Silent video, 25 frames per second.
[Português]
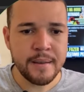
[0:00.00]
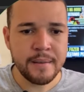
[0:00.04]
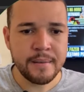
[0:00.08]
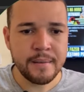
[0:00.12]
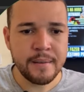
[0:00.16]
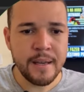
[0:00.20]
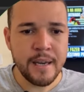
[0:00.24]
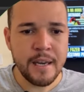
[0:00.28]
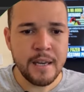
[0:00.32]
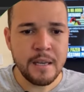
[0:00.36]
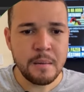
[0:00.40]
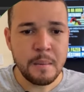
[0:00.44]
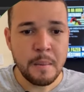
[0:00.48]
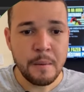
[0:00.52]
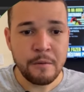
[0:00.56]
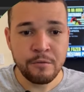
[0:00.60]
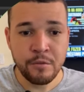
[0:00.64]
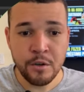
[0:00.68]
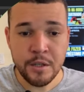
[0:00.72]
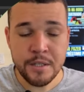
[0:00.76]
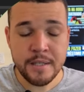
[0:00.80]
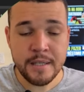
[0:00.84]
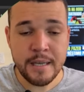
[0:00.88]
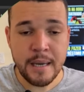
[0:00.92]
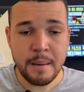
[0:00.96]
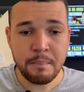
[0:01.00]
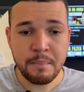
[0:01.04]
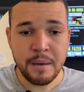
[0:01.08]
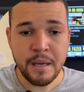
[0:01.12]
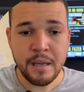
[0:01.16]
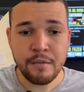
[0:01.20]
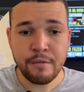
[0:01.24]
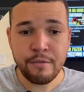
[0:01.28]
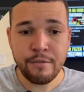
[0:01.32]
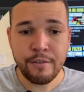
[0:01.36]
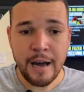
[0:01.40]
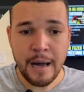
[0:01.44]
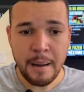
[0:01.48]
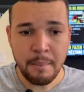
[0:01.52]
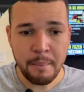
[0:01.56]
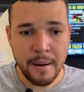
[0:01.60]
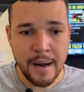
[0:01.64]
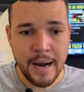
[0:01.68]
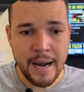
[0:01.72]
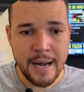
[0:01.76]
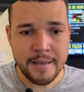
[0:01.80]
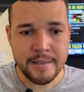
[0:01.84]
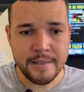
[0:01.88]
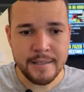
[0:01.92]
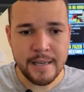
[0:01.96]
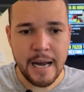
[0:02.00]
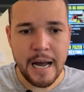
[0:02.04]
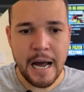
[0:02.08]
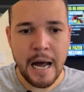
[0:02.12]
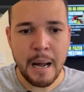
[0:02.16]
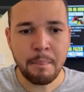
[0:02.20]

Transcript: tem Você Bem Farmácia